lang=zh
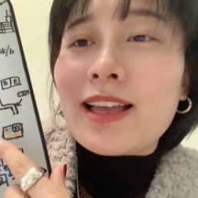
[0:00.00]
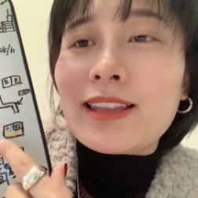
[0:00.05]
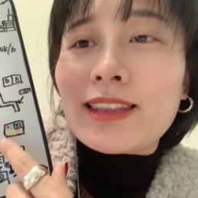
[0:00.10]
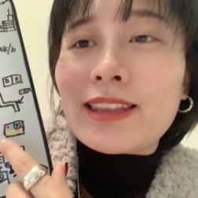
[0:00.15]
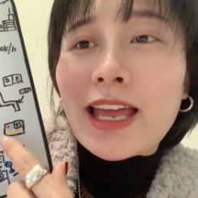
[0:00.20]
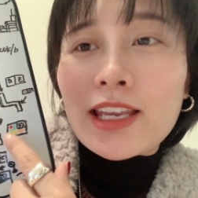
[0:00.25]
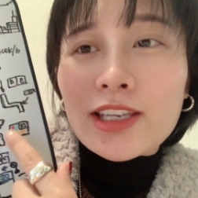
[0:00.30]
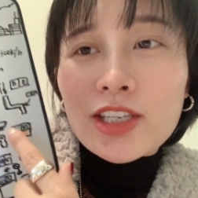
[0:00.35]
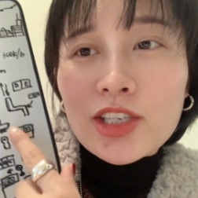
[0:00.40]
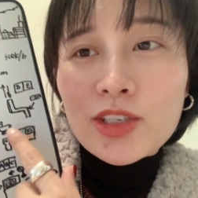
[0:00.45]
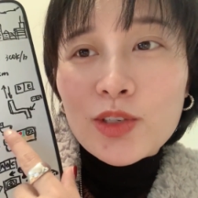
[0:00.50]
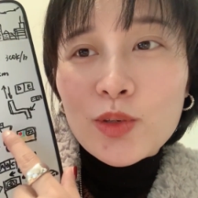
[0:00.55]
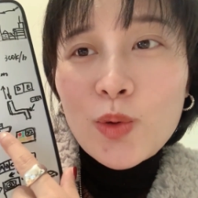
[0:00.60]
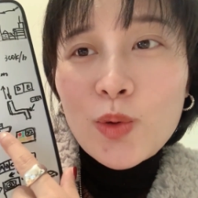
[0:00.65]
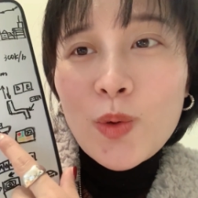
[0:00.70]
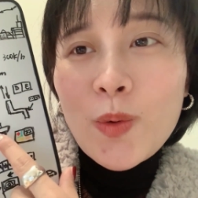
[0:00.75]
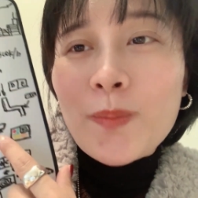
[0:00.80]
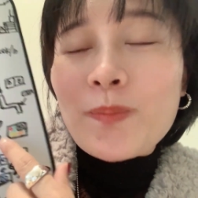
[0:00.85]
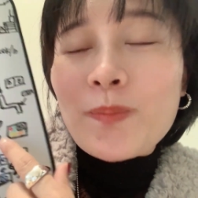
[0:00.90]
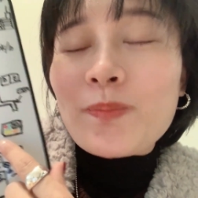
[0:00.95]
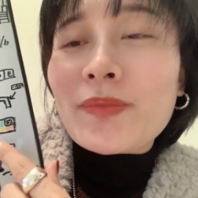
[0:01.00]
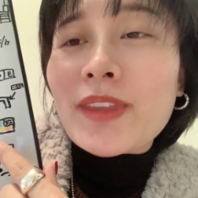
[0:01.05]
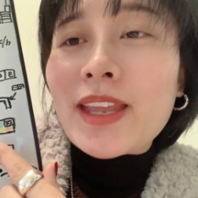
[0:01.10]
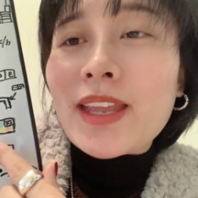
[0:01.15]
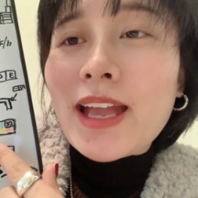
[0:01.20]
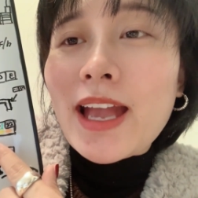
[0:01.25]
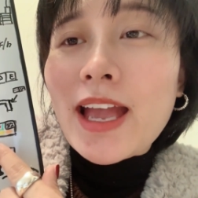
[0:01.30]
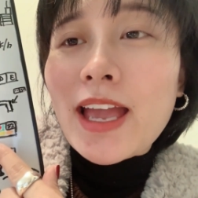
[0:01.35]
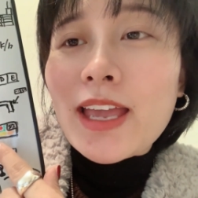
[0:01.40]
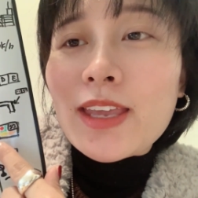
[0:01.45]
来使用。
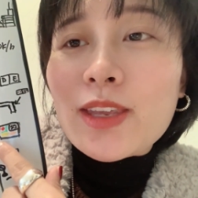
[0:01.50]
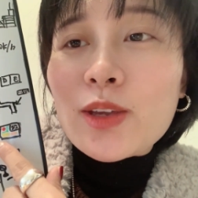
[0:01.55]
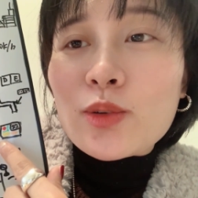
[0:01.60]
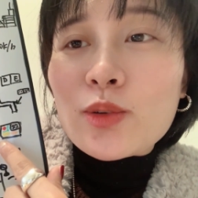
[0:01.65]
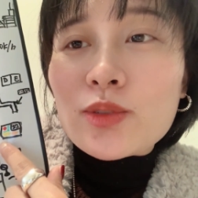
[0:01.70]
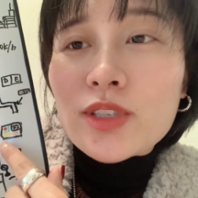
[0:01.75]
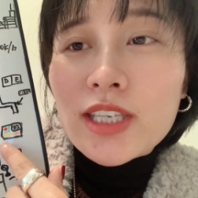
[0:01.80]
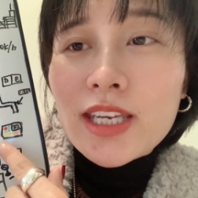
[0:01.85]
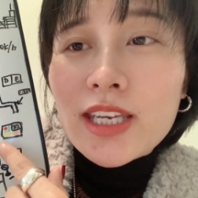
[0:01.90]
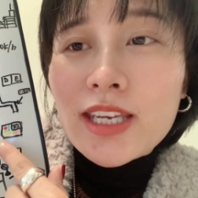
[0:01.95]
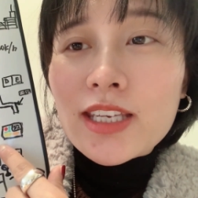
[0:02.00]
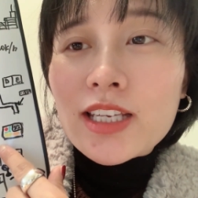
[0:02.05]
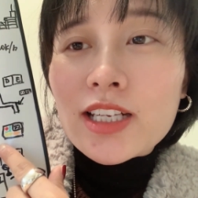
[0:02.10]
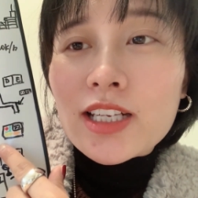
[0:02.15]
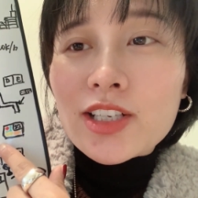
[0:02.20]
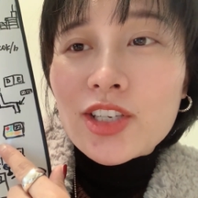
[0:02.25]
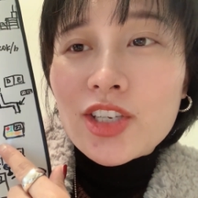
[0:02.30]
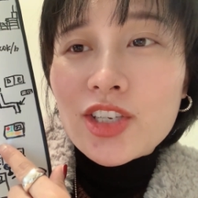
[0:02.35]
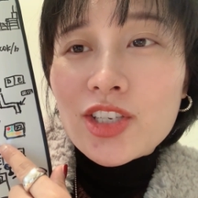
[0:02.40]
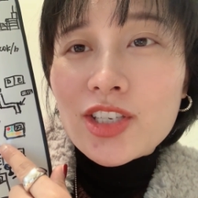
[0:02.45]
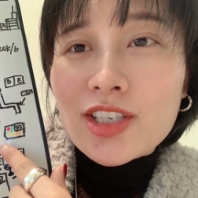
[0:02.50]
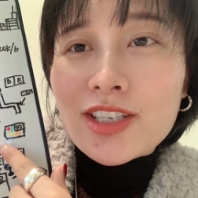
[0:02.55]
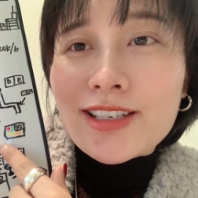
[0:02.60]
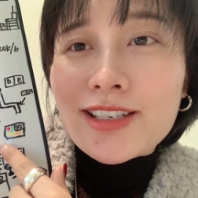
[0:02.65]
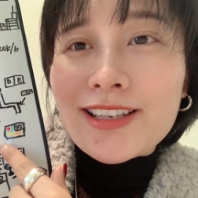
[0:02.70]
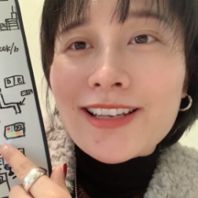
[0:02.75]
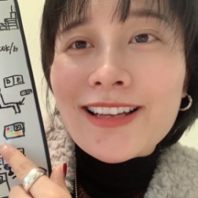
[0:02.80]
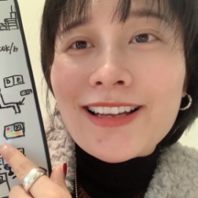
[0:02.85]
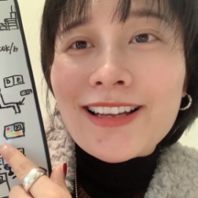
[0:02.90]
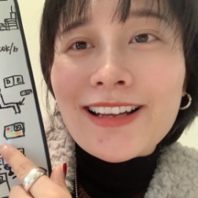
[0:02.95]
还有这个
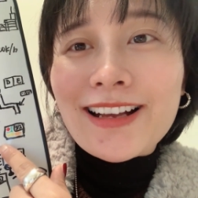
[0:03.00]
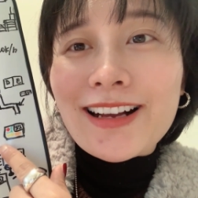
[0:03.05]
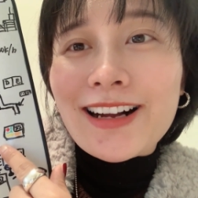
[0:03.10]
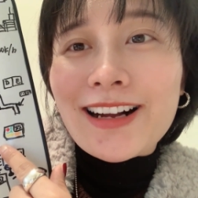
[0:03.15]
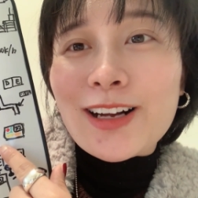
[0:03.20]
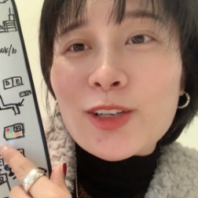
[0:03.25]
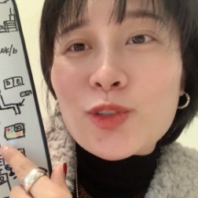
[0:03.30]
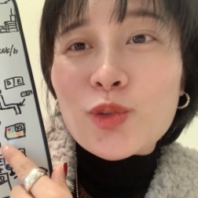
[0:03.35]
是啊，